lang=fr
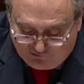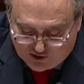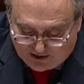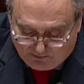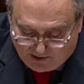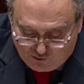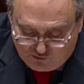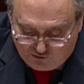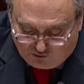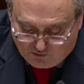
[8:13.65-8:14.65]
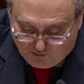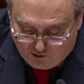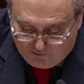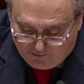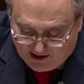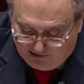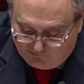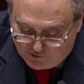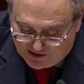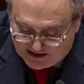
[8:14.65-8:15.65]
Je n'aime pas beaucoup ce mot, mais
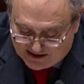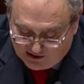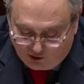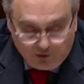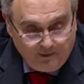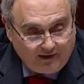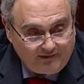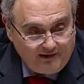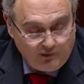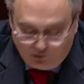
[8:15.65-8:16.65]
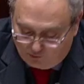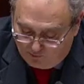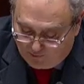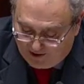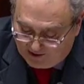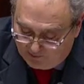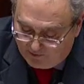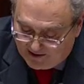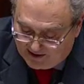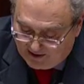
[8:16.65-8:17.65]
il faut ici en remercier le groupe Les
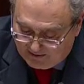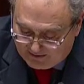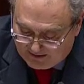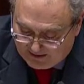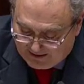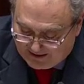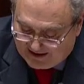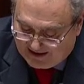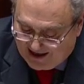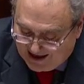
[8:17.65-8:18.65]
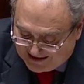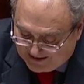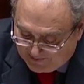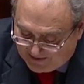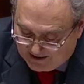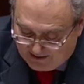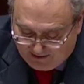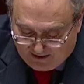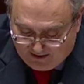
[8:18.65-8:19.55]
Républicains qui l'a accepté,